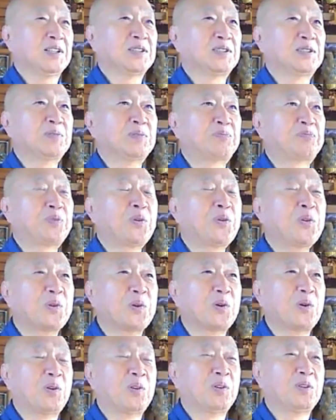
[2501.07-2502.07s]
十方
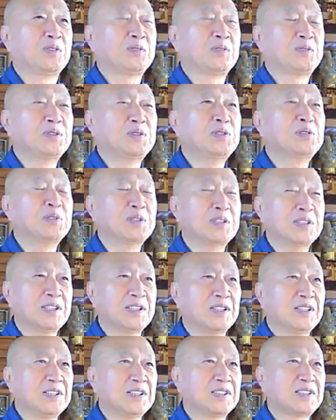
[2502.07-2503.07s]
の国々、
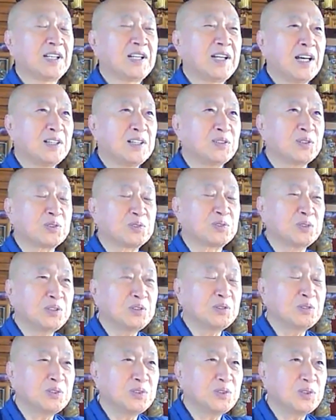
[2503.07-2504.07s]
世界の
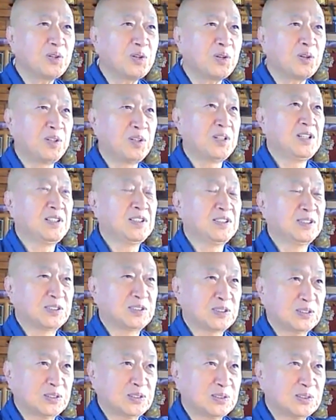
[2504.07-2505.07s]
国々を
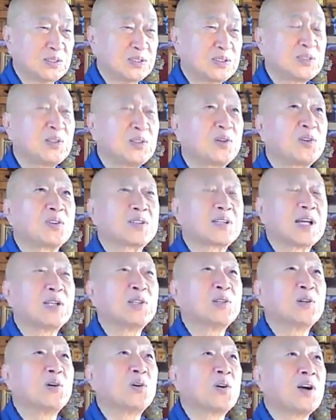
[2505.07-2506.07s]
ずっとこう太
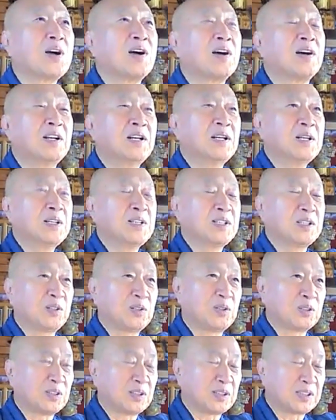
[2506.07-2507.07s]
陽が
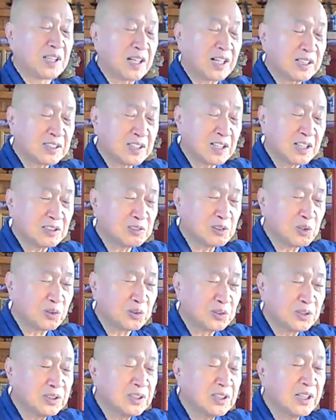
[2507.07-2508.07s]
こう照らしていくよう
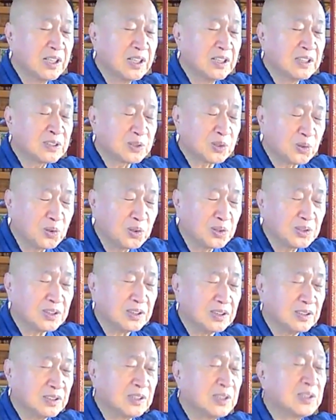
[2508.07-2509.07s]
にそこ
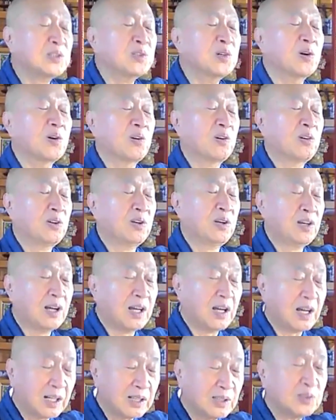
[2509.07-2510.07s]
に慈悲の
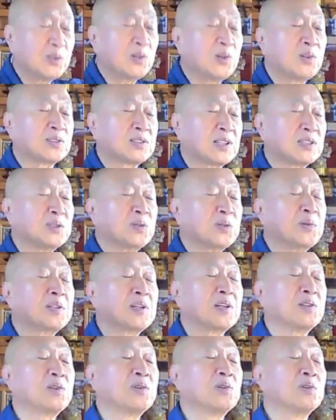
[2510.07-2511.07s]
愛を差し伸べ
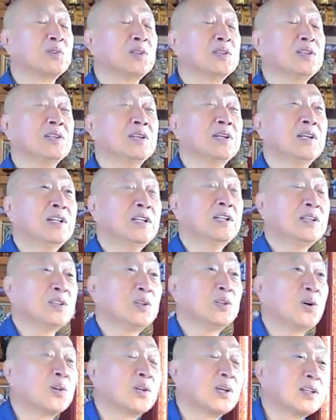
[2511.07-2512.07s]
ているように
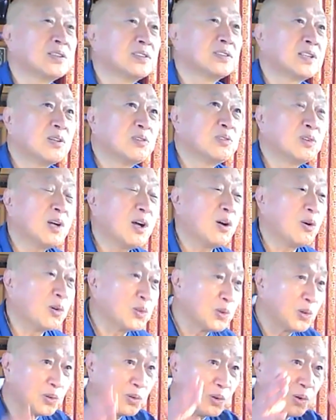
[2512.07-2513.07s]
表現しているのがお
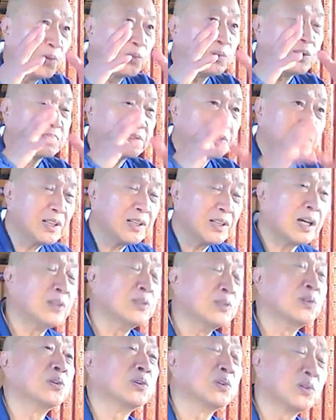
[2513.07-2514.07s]
経の本ですね
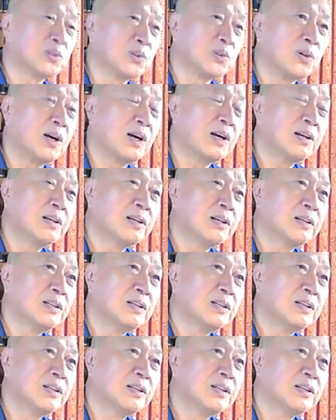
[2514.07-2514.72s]
観音経とか。